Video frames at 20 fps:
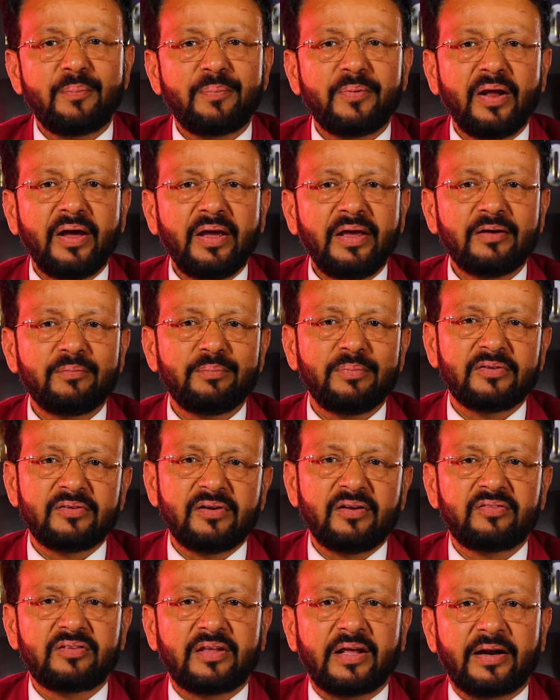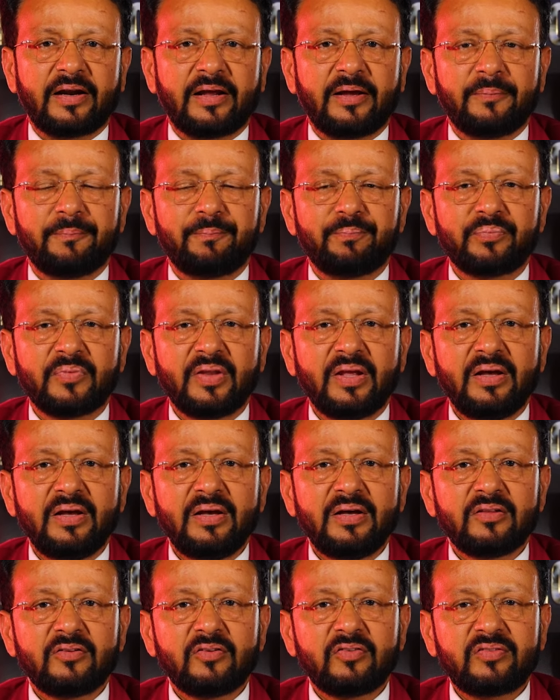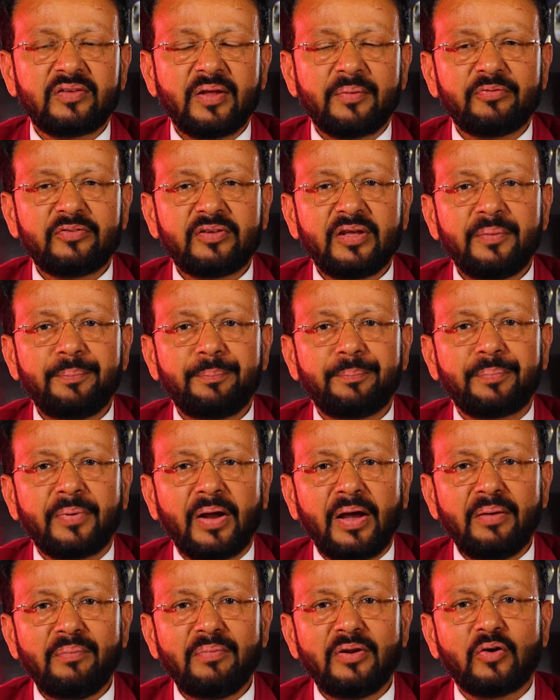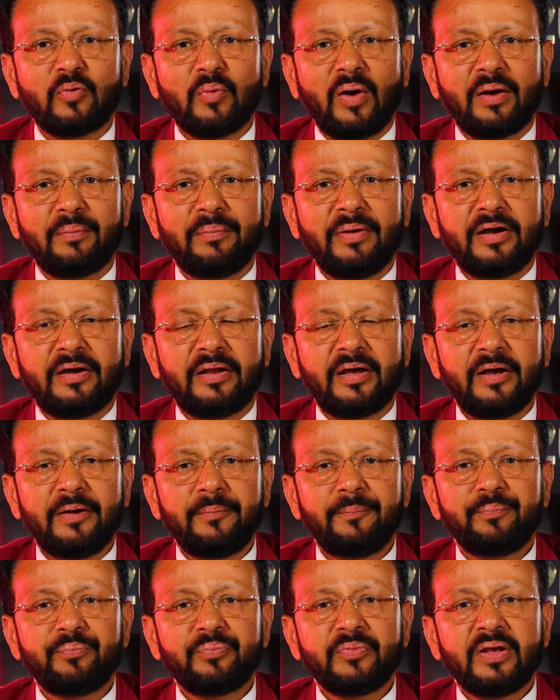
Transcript: अपना एक बिजनेस कर रहे हो तो सबसे प्राइम रिक्वायरमेंट है